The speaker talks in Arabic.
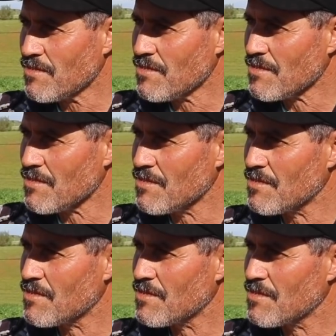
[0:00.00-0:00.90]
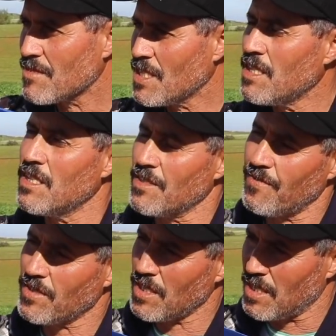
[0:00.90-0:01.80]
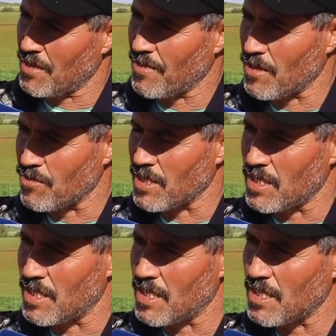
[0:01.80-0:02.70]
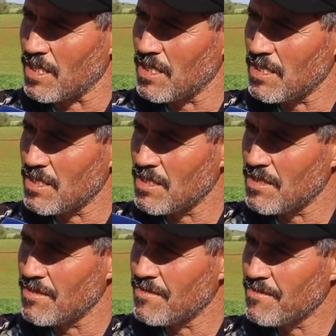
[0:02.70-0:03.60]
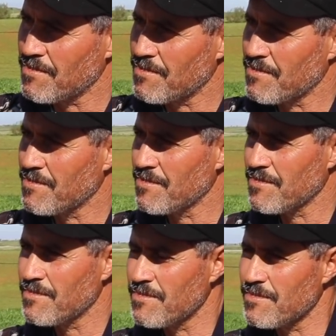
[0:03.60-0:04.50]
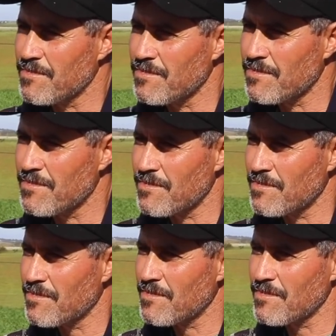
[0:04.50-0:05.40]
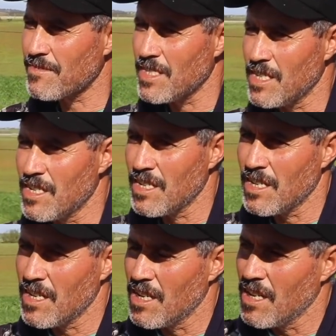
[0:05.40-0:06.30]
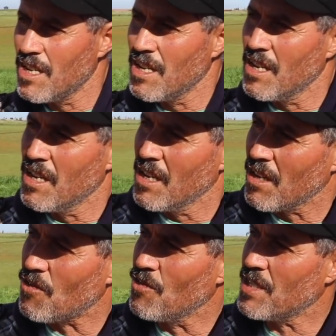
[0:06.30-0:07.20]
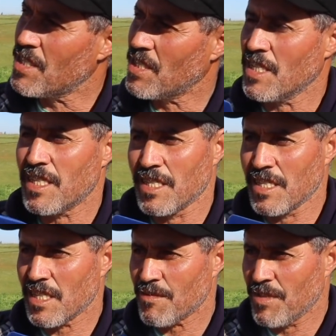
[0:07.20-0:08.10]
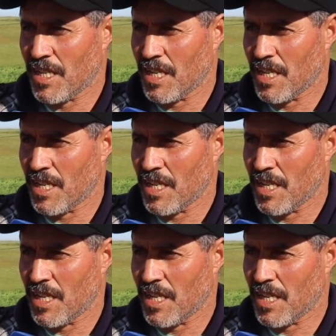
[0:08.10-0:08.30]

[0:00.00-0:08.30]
شي دفنتي هنايا اه دفنتها هنا في الروضه ديالنا التوضيح الناس كاين اللي تيقولوا ستة الناس سبعة الناس ثمانية شحال الناس بالضبط ستة الناس من